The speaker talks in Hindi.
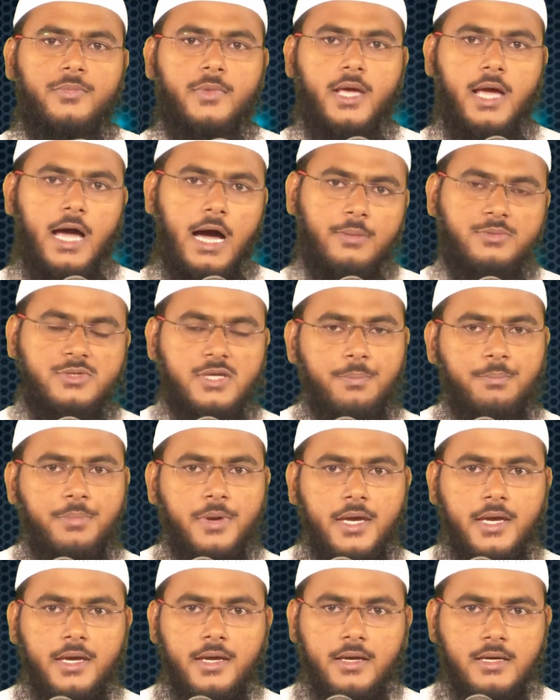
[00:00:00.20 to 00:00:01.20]
अब जब भी
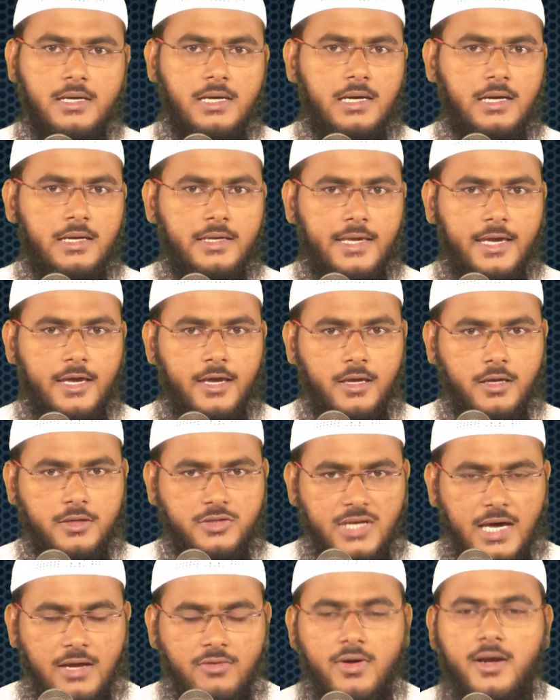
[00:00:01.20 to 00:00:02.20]
ये
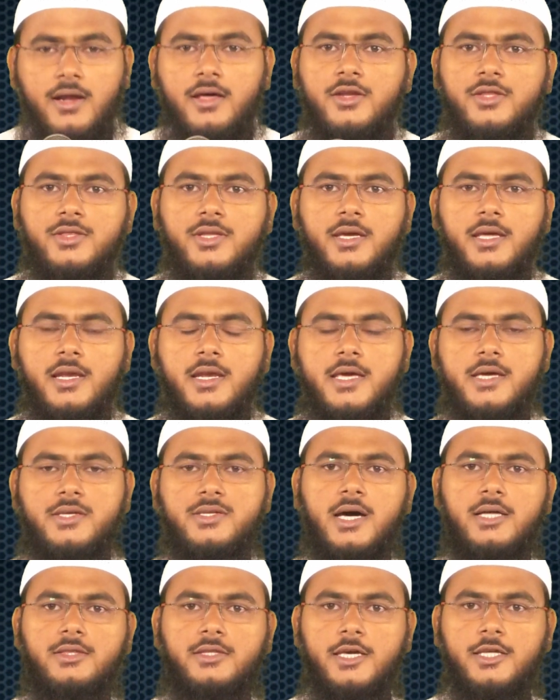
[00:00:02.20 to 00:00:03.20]
जानवर ख़रीदने के लिए
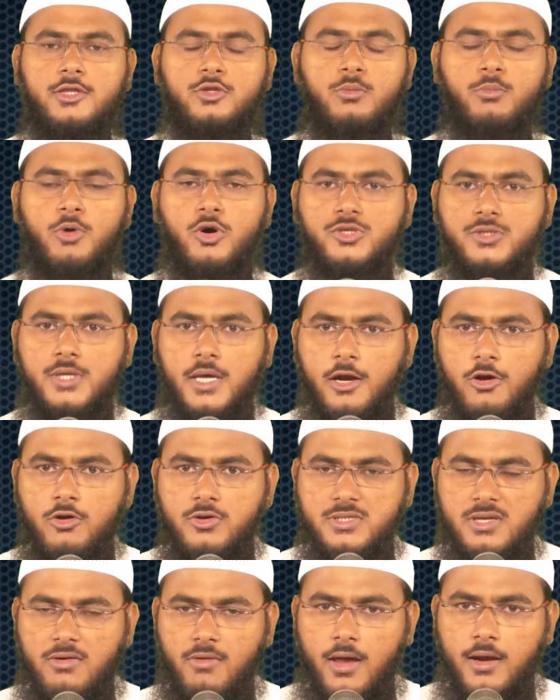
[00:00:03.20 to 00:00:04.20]
जाते तो बहुत सारे लोग
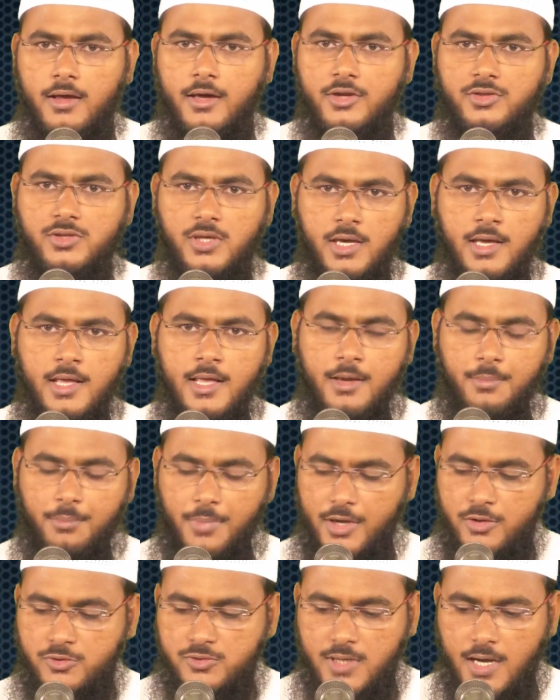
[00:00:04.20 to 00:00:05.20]
सवाल करते भाई
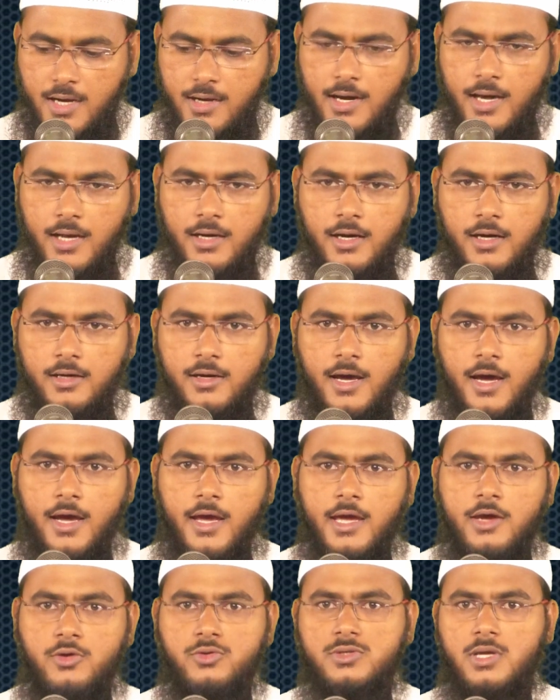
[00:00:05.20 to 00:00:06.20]
उसका कान कटा
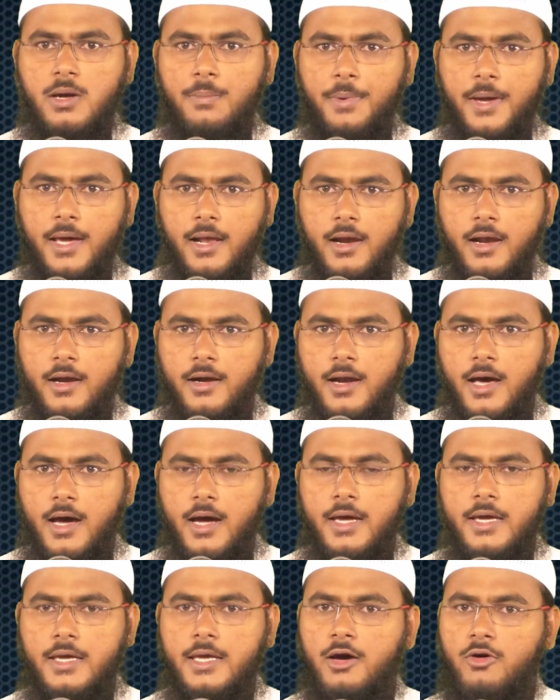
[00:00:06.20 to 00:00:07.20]
है उसका पैर लंगड़ा
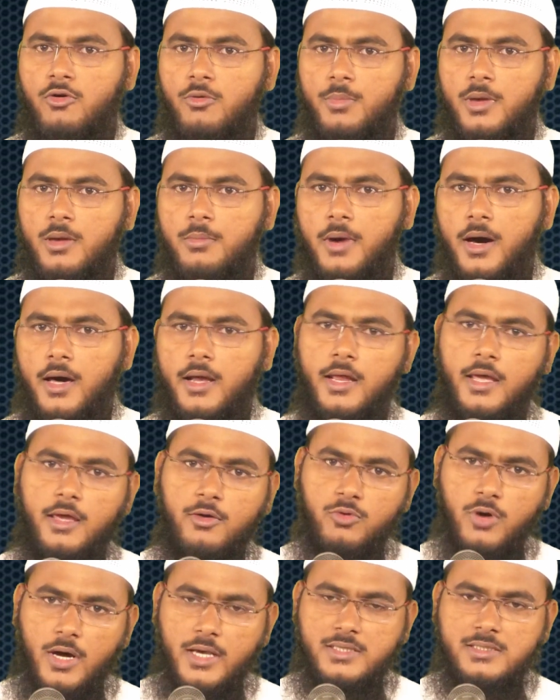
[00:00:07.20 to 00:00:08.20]
है या वो बीमार है
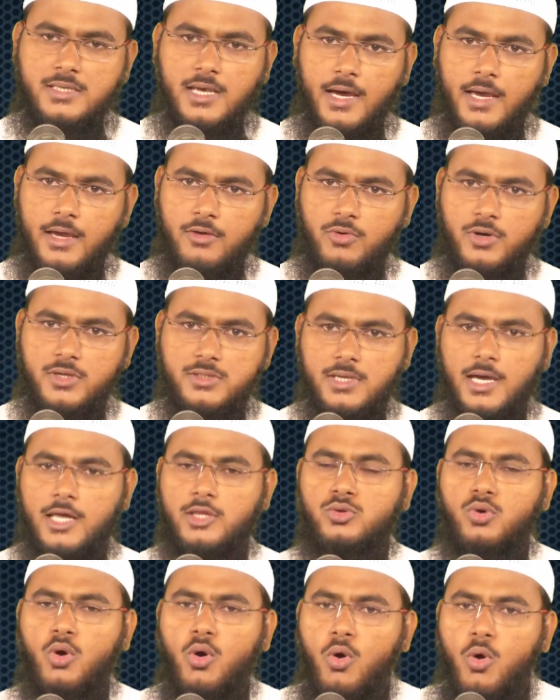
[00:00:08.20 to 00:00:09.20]
वो ऐसा है वो ऐसा है
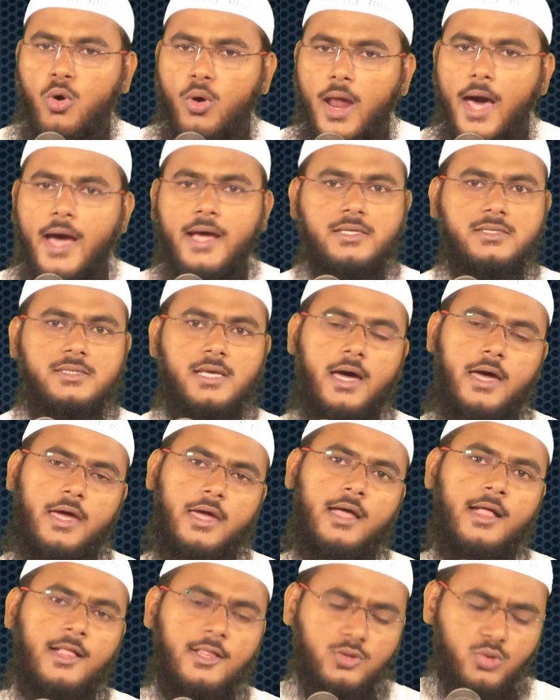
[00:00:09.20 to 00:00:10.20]
थोड़ा ऐसा है
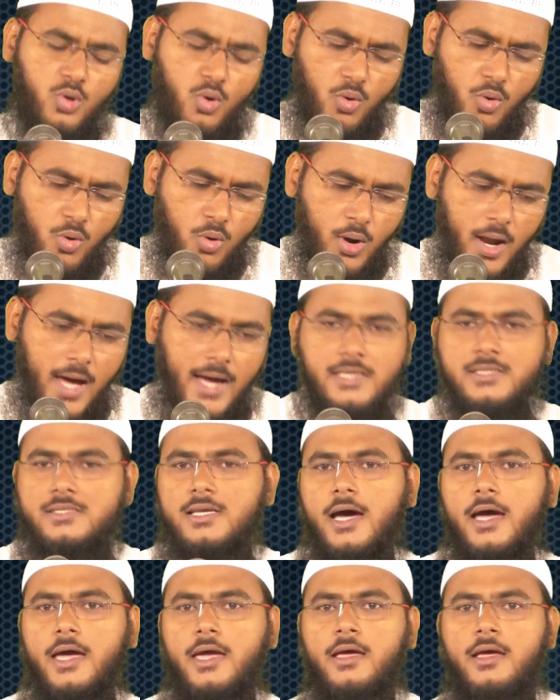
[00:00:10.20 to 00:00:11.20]
थोड़ा ऐसा
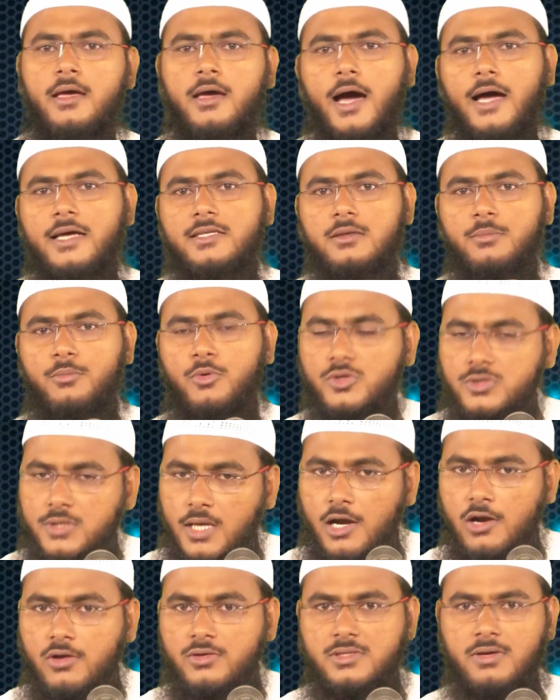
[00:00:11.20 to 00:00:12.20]
है ऐसे बहुत सारे
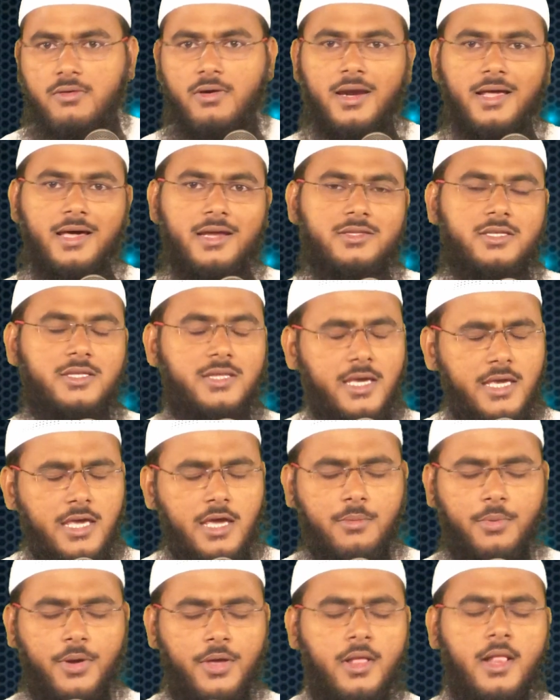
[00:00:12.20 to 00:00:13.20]
लोग सवाल करते देखिए
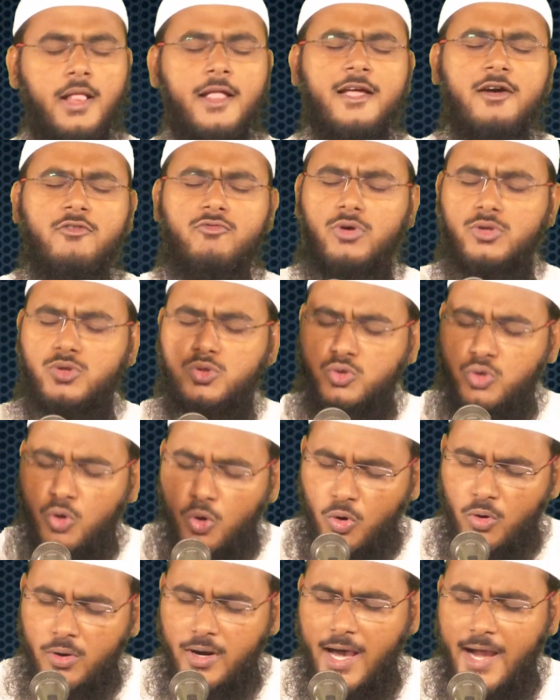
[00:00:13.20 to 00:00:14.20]
भाई वो
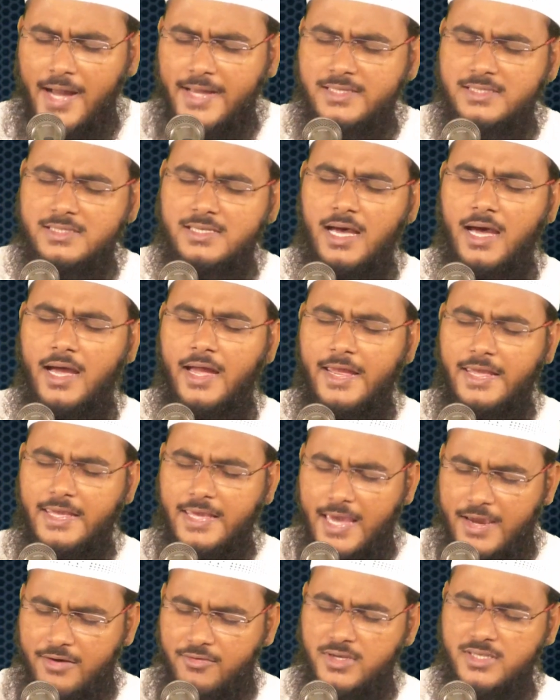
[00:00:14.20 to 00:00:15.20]
थोड़ा ऐसा है
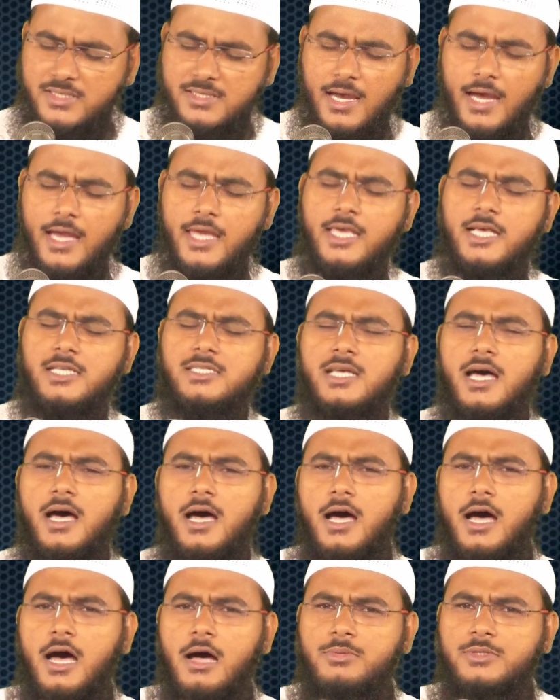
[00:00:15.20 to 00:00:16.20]
ये वैसा है ये
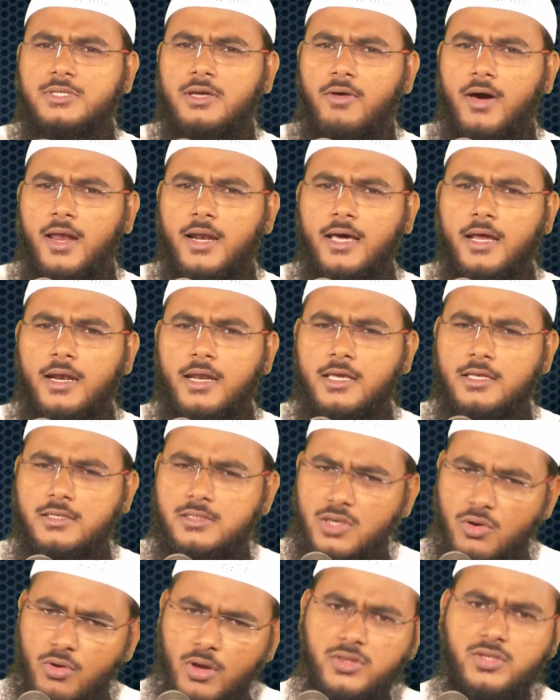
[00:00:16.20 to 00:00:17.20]
सब सवाल करने की
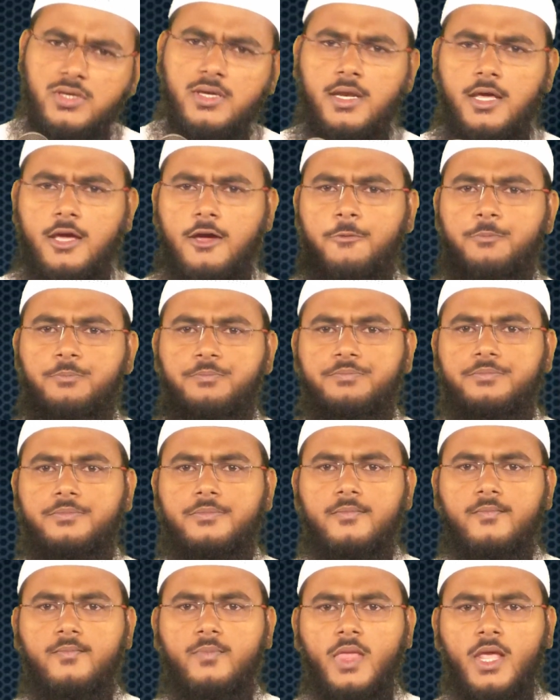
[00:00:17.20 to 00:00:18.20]
ज़रूरत ही नहीं है
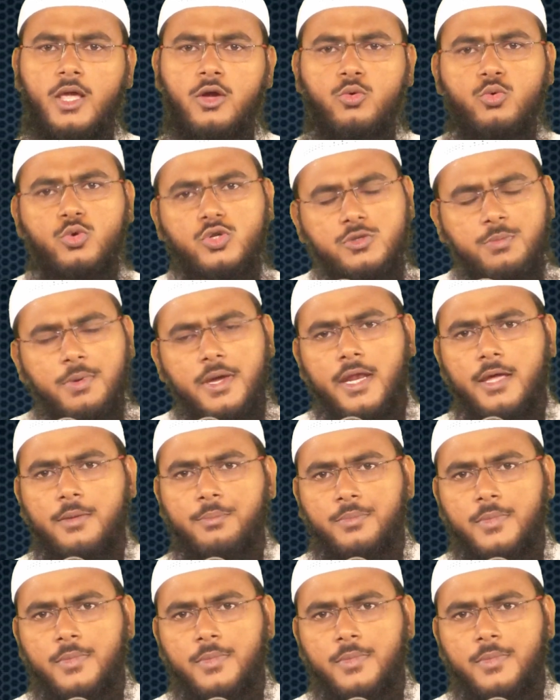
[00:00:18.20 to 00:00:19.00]
कुछ भी नहीं